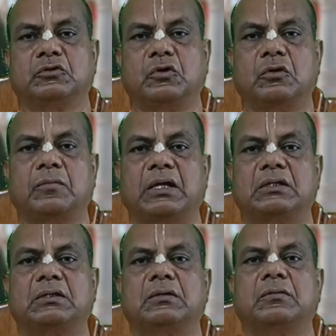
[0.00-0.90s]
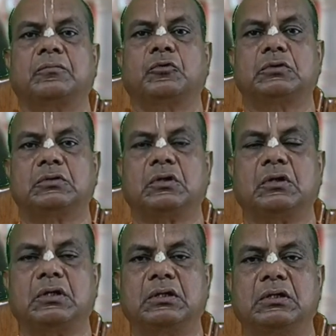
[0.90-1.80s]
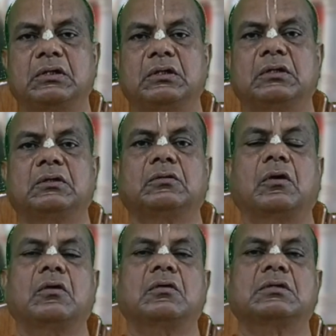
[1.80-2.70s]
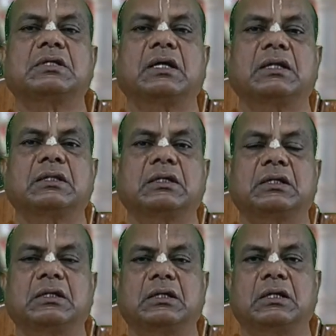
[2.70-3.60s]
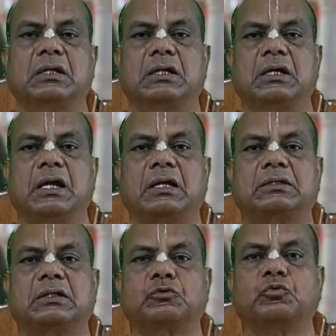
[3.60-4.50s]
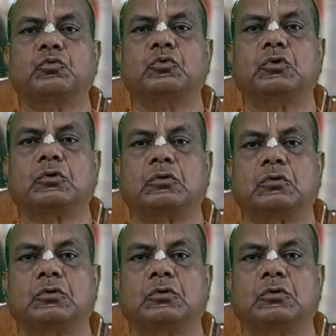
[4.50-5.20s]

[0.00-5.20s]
যখন মাটিতে পতিত হয় তখন সেখান থেকে একটা সুন্দর